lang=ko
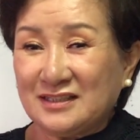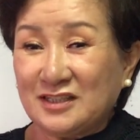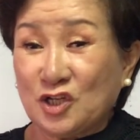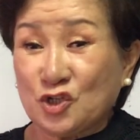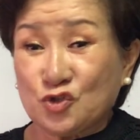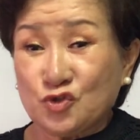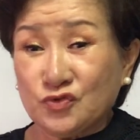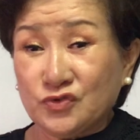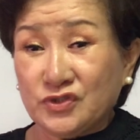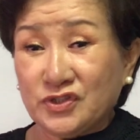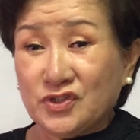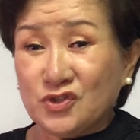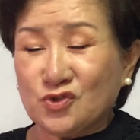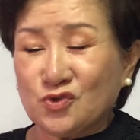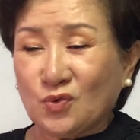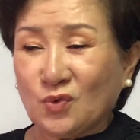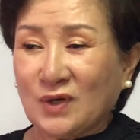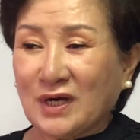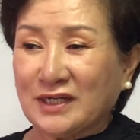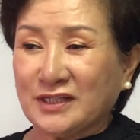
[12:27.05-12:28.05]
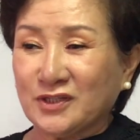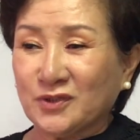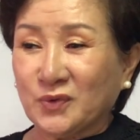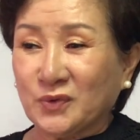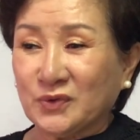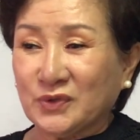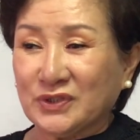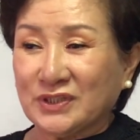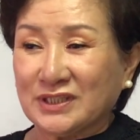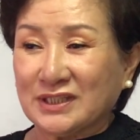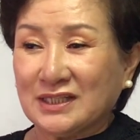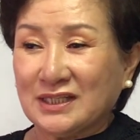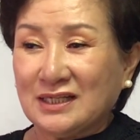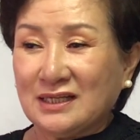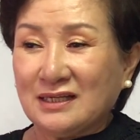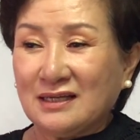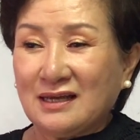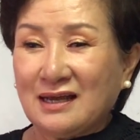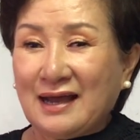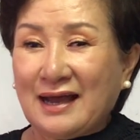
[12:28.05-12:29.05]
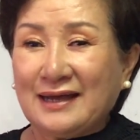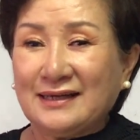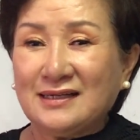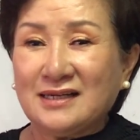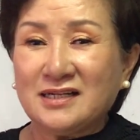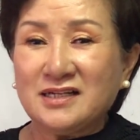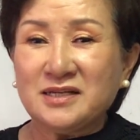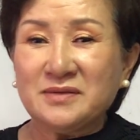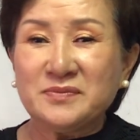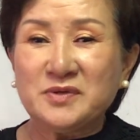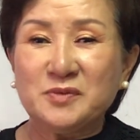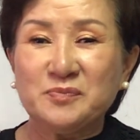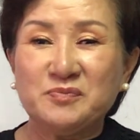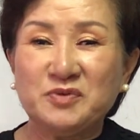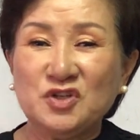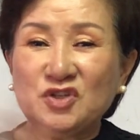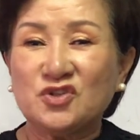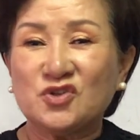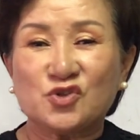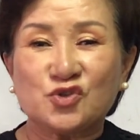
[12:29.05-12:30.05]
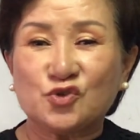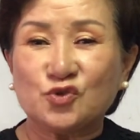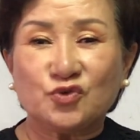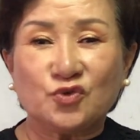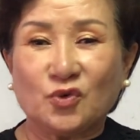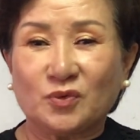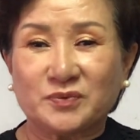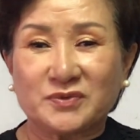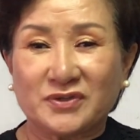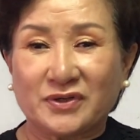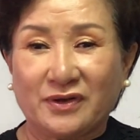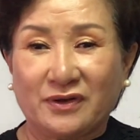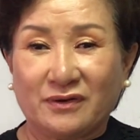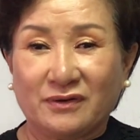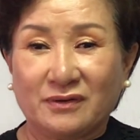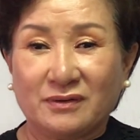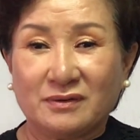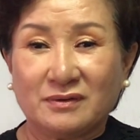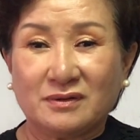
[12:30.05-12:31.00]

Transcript: 예수 그리스도가 아니고는 하나님을 믿을 수도 없어요.